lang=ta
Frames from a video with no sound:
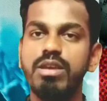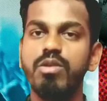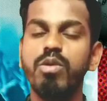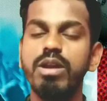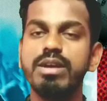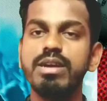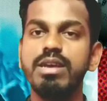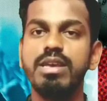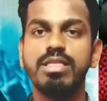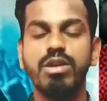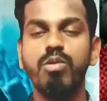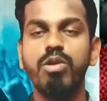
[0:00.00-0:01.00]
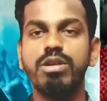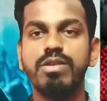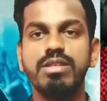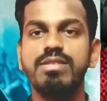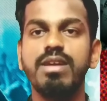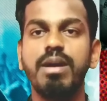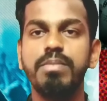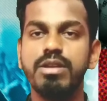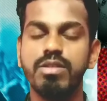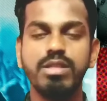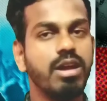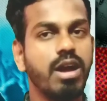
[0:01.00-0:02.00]
இவங்களுக்கு இத்தனை ஓட்டு வந்துச்சு
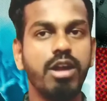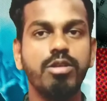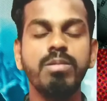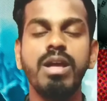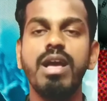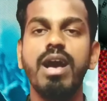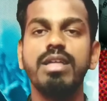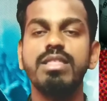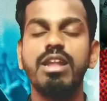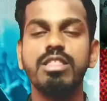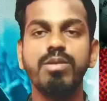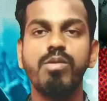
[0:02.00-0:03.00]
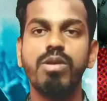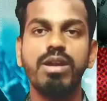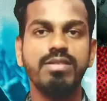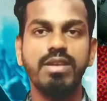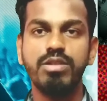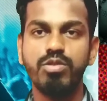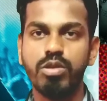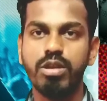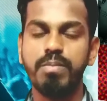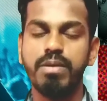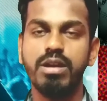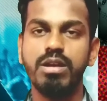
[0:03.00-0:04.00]
அப்படின்றது வந்து காட்டும் அது எல்லாத்தையும் ஒன்றா சேர்த்து
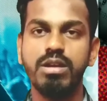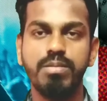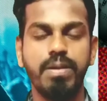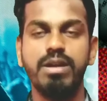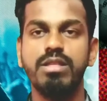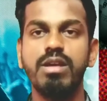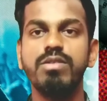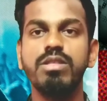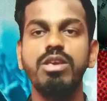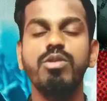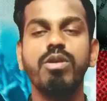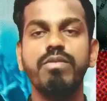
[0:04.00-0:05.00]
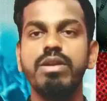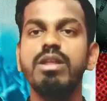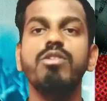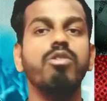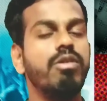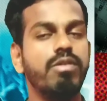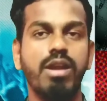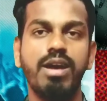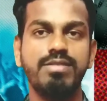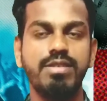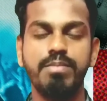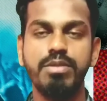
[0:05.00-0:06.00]
டோட்டல் பண் பண்ணிட்டு தான் வந்து இவங்க வின்னு இவங்க
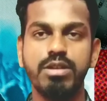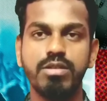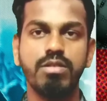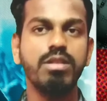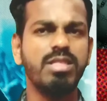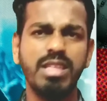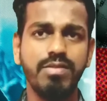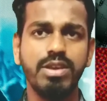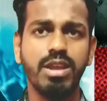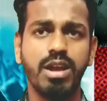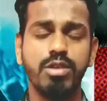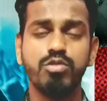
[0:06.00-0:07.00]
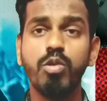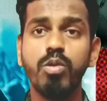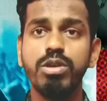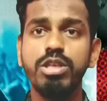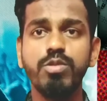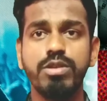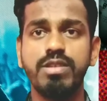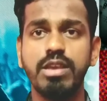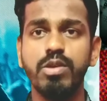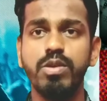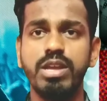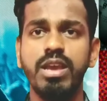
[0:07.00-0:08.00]
லாஸ் அப்படின்றத வந்து தெரிவிக்கிறாங்க ஸோ இது ஒரு
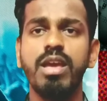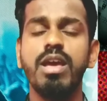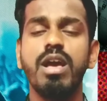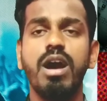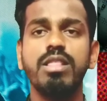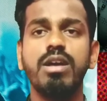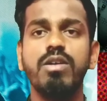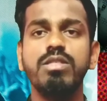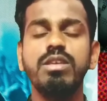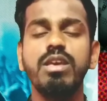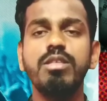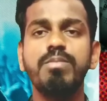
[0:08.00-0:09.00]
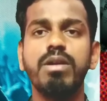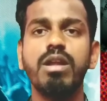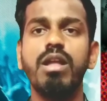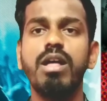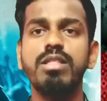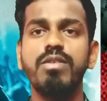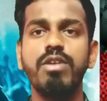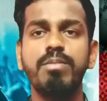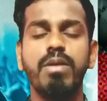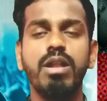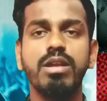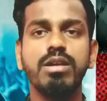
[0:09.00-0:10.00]
செக்யூரிட்டி அதாவது எது பண்ணாலும் அந்த
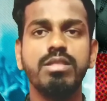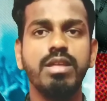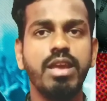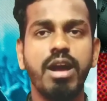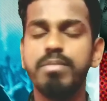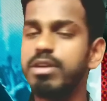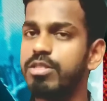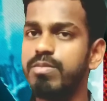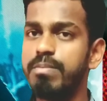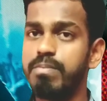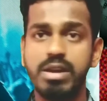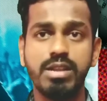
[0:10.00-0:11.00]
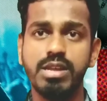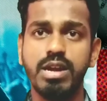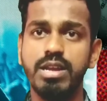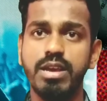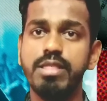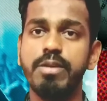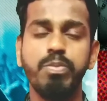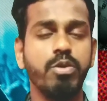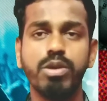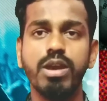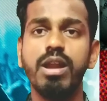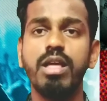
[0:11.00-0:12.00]
வேட்பாளருக்கு தெரியாமல் எதுவுமே பண்ணுறது கிடையாது
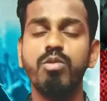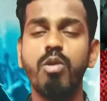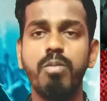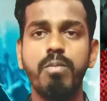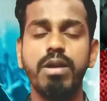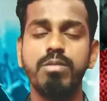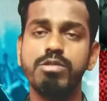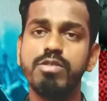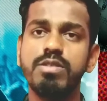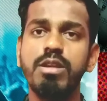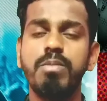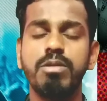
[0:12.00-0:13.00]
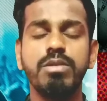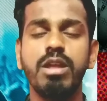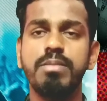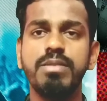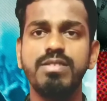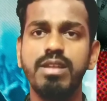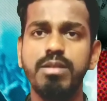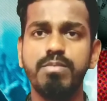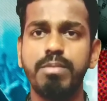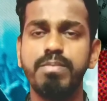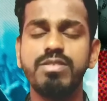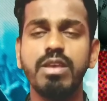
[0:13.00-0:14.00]
ஓகேங்களா அதை ஓப்பன் பண்ணும்போது சீல் பண்ணும்போது எல்லாமே சீலிங்
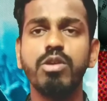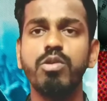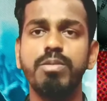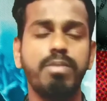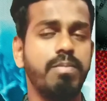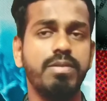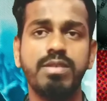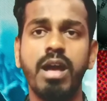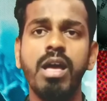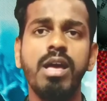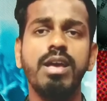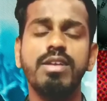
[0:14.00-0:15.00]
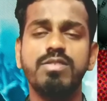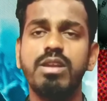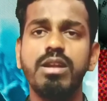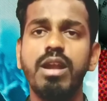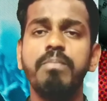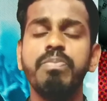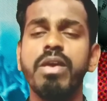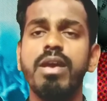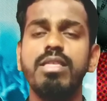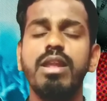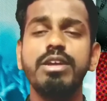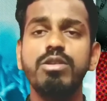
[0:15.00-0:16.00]
பர்பஸ் செக்யூரிட்டி பர்பஸாக சரிங்களா
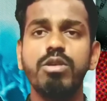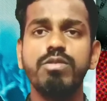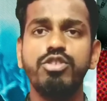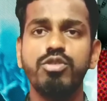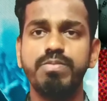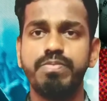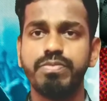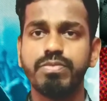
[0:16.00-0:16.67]
இதில் இன்னொரு விஷயம்